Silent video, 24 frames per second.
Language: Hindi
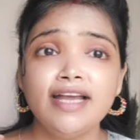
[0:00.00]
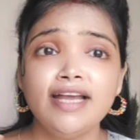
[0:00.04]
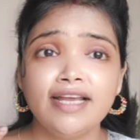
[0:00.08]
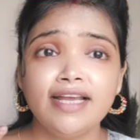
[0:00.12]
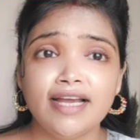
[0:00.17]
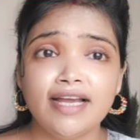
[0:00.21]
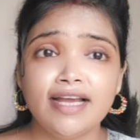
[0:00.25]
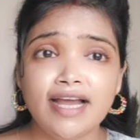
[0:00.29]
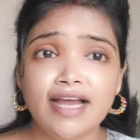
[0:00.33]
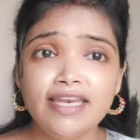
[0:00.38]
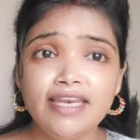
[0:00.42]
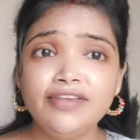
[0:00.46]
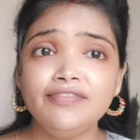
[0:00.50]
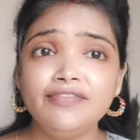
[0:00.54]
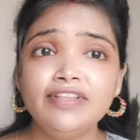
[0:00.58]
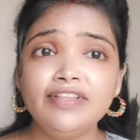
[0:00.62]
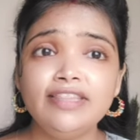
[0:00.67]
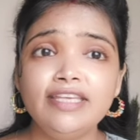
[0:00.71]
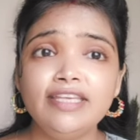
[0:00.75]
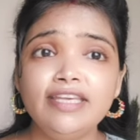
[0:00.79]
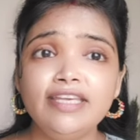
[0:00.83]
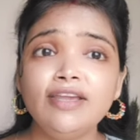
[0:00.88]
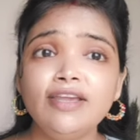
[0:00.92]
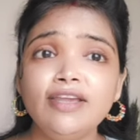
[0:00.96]
अनिवन
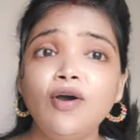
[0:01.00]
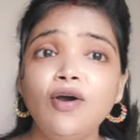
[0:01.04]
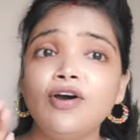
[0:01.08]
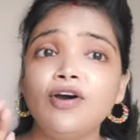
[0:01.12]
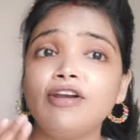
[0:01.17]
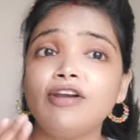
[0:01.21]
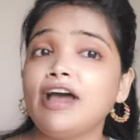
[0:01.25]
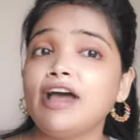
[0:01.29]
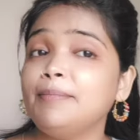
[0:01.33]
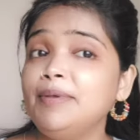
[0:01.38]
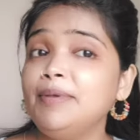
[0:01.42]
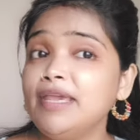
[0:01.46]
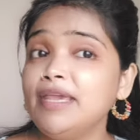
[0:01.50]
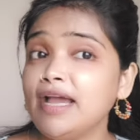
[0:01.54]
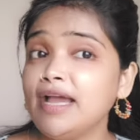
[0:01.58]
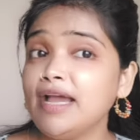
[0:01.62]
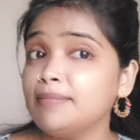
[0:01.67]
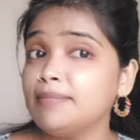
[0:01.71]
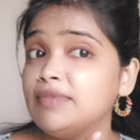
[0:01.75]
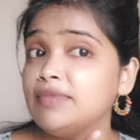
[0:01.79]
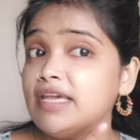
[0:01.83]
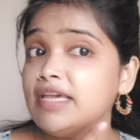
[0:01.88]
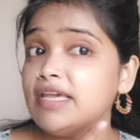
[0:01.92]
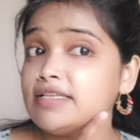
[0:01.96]
थी और अभी आप
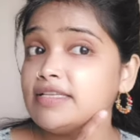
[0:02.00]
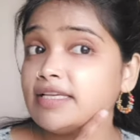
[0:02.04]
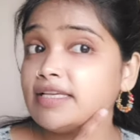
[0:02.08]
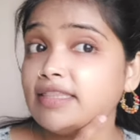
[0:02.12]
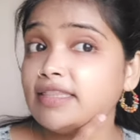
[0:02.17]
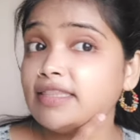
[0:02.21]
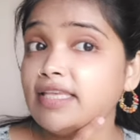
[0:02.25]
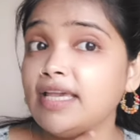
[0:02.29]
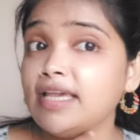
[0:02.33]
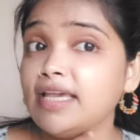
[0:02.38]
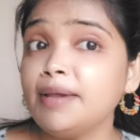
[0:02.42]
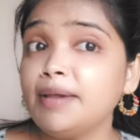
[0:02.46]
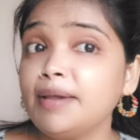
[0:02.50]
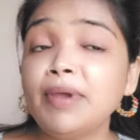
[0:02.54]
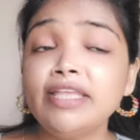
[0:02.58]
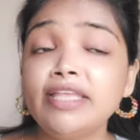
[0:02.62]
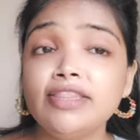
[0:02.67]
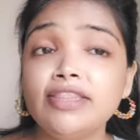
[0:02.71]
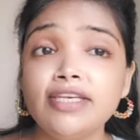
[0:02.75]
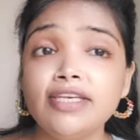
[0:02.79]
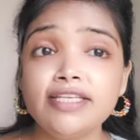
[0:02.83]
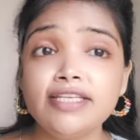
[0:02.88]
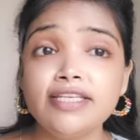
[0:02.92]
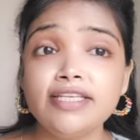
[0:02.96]
देख सकते हैं मैं
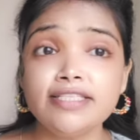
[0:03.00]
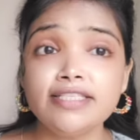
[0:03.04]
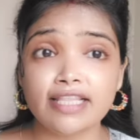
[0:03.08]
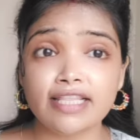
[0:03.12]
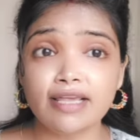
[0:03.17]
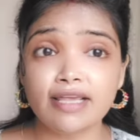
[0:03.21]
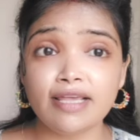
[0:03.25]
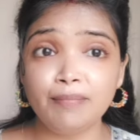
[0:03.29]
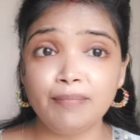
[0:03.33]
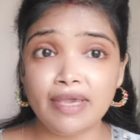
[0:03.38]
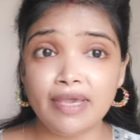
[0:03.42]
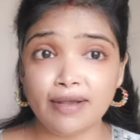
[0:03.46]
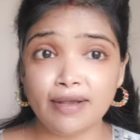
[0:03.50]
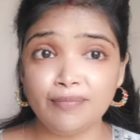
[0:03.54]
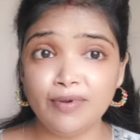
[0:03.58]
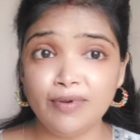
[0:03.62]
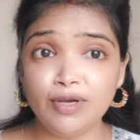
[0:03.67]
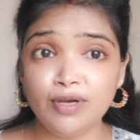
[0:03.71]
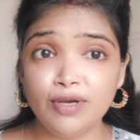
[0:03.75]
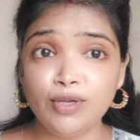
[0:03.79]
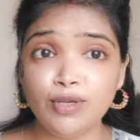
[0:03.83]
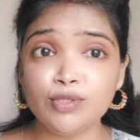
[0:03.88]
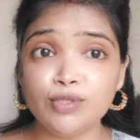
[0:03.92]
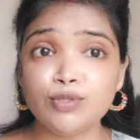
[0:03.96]
इतनी ज्यादा मेकअप
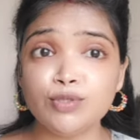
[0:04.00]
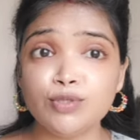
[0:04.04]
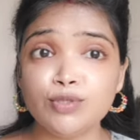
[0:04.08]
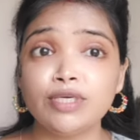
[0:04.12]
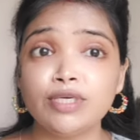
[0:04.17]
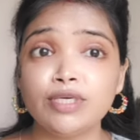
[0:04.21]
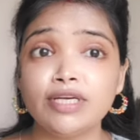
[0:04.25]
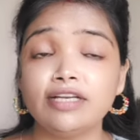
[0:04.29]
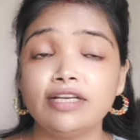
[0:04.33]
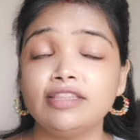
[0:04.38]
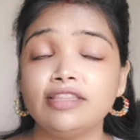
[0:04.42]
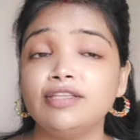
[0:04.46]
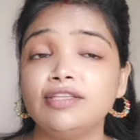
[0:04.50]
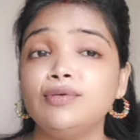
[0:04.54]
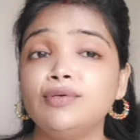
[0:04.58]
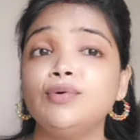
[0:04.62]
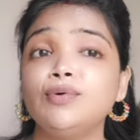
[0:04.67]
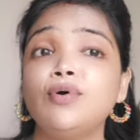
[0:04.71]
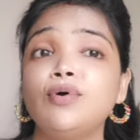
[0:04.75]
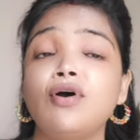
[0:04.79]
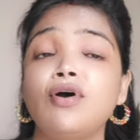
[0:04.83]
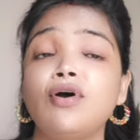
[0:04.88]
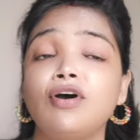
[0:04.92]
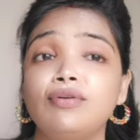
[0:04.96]
वीडियो शूट करती हूँ
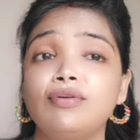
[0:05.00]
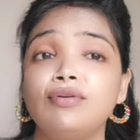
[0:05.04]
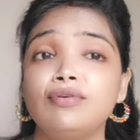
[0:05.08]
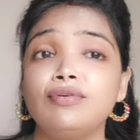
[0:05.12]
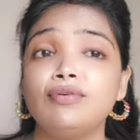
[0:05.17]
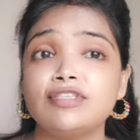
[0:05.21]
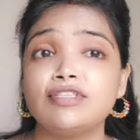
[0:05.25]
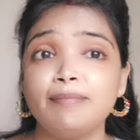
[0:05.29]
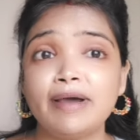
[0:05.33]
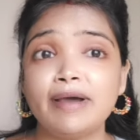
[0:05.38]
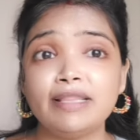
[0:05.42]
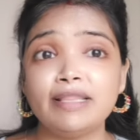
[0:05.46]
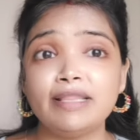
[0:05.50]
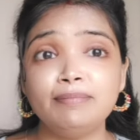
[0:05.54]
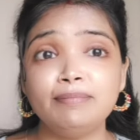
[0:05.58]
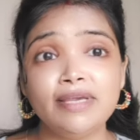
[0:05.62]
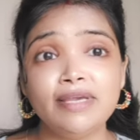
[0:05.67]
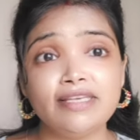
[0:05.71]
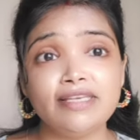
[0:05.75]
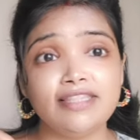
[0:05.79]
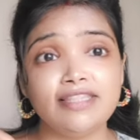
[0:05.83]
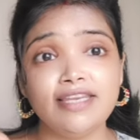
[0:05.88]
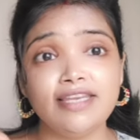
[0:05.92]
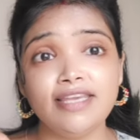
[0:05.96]
और उसके बाद मैं
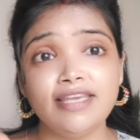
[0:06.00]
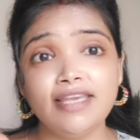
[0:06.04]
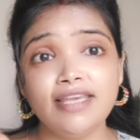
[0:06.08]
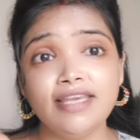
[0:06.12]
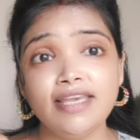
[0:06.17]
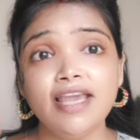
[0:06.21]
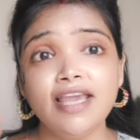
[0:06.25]
इतनी